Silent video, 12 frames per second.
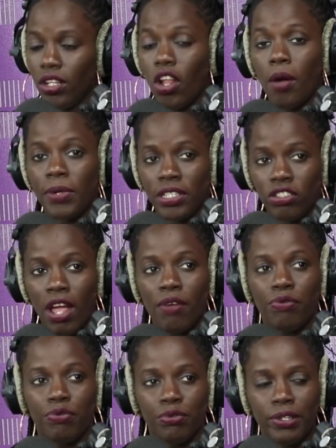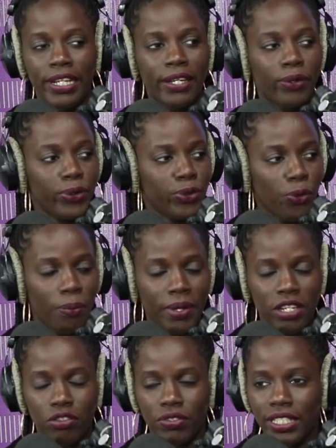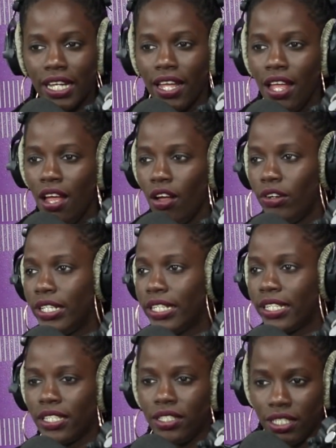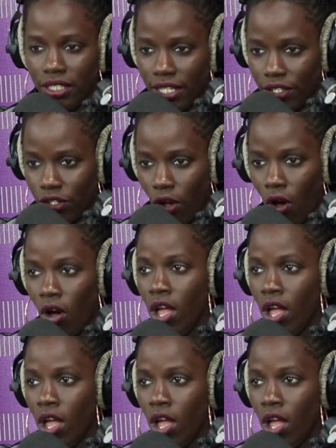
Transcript: Non mais tu as vu les retombées, je veux dire, les critiques des gens.